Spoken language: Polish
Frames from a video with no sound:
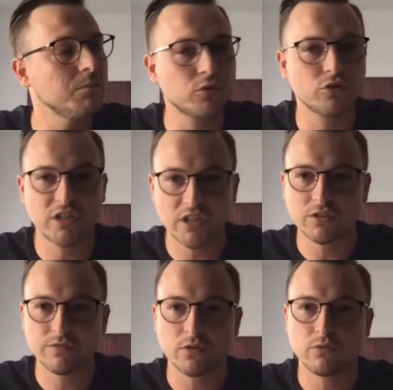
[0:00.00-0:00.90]
bo to dzieje
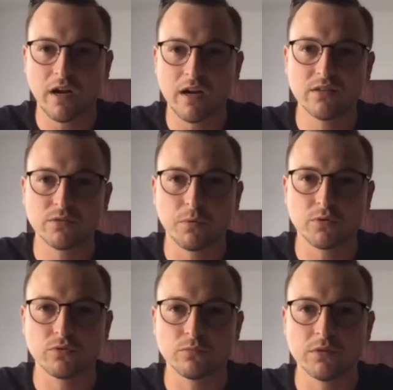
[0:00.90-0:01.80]
się w naturalny
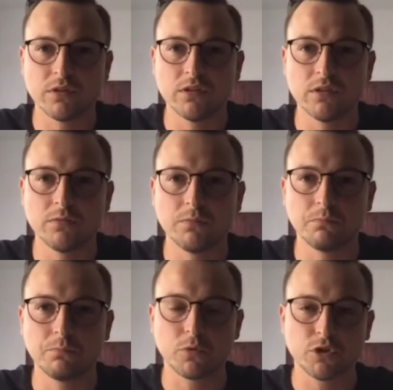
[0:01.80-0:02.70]
sposób i
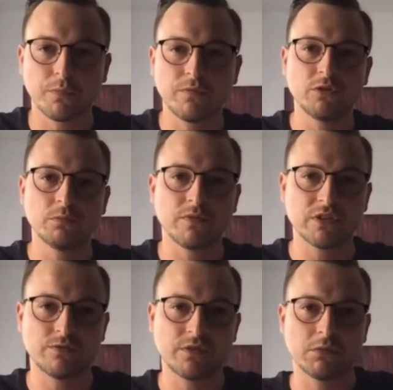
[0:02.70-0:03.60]
może powinniśmy
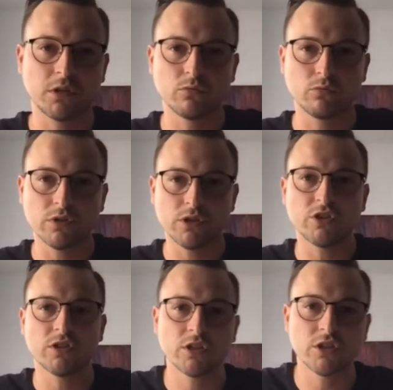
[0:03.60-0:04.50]
właśnie w tym kierunku
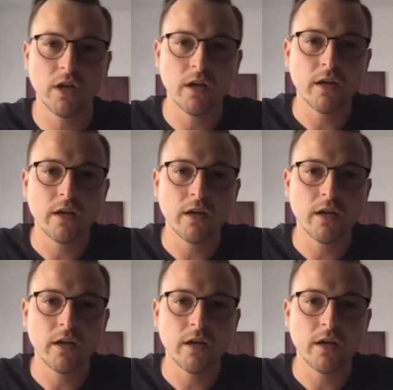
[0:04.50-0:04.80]
iść też,